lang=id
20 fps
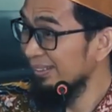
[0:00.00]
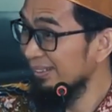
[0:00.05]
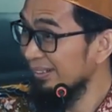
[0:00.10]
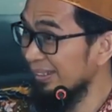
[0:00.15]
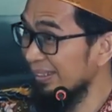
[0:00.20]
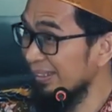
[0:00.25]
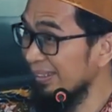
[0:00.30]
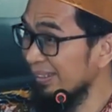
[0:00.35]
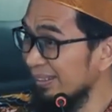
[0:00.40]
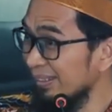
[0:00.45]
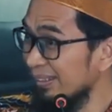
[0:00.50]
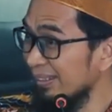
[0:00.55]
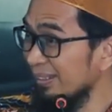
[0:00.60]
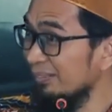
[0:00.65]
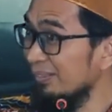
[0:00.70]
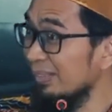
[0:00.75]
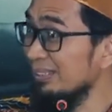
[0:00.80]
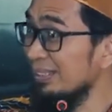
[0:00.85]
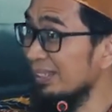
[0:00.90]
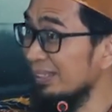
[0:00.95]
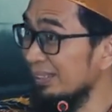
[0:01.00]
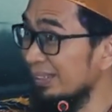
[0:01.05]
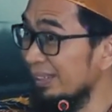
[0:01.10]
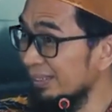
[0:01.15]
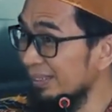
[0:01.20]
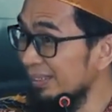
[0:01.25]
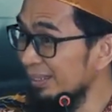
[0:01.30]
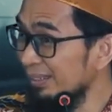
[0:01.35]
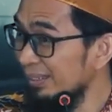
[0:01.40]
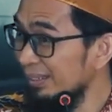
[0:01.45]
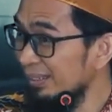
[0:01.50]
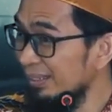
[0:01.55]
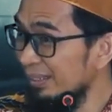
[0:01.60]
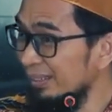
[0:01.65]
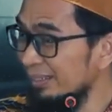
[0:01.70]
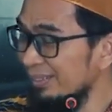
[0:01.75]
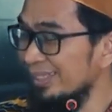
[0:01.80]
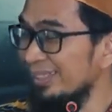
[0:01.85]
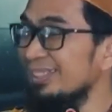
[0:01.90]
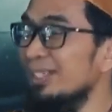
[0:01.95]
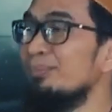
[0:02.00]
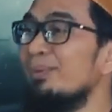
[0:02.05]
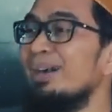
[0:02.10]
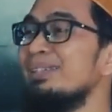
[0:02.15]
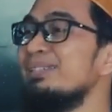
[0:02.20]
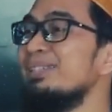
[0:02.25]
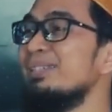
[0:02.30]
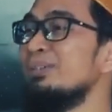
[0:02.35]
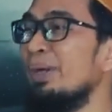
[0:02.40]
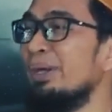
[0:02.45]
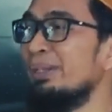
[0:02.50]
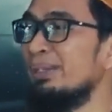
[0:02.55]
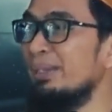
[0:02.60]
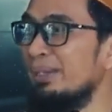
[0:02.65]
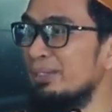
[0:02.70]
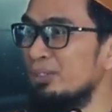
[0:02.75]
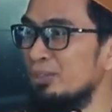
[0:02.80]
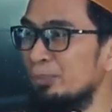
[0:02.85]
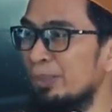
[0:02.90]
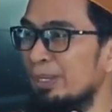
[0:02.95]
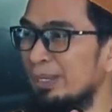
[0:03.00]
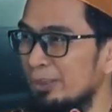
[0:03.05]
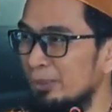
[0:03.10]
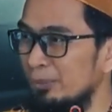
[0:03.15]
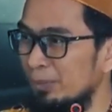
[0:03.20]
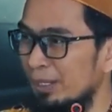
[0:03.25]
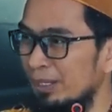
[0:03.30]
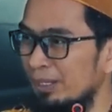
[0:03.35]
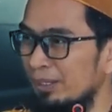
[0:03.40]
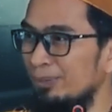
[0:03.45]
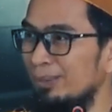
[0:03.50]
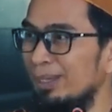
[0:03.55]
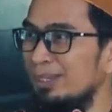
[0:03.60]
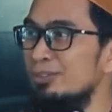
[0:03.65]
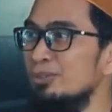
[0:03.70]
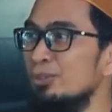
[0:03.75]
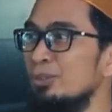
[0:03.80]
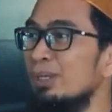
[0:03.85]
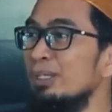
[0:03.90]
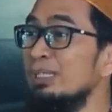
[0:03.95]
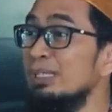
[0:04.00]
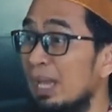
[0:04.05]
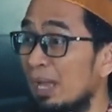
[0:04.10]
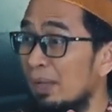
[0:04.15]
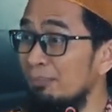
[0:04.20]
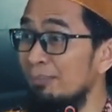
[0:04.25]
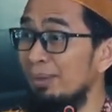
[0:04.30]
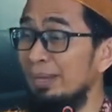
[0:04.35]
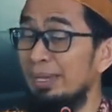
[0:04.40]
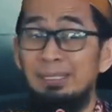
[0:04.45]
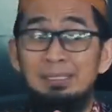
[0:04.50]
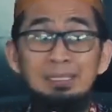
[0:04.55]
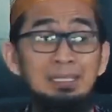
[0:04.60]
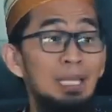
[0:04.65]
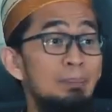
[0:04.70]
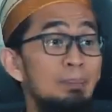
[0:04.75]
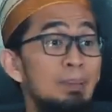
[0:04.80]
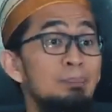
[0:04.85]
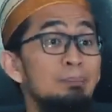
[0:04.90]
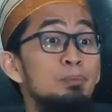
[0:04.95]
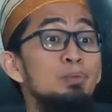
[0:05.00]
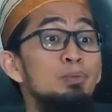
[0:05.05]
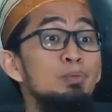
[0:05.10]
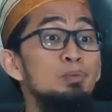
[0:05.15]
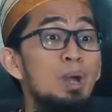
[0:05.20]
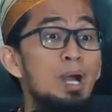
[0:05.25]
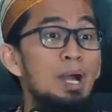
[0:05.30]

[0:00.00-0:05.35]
Baik ya masih ingat ayatnya saya tambahkan satu ayat lagi supaya nggak lupa Quran surah 6 ayat 82